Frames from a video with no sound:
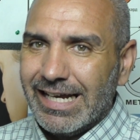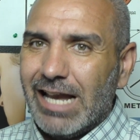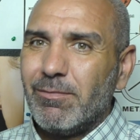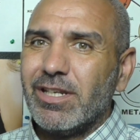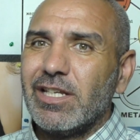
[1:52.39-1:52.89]

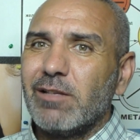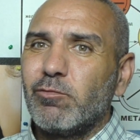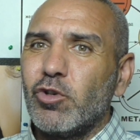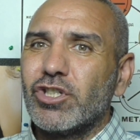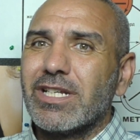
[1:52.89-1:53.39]
а меридиан
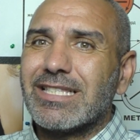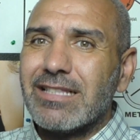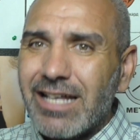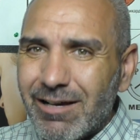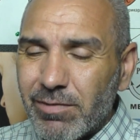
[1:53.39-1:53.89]
почек
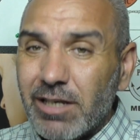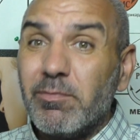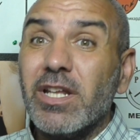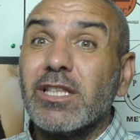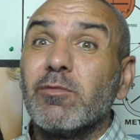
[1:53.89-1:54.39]
слабый, и
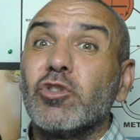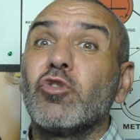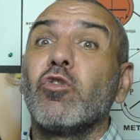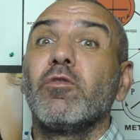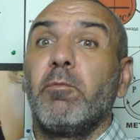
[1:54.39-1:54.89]
при этом
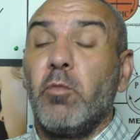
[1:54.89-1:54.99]
еще он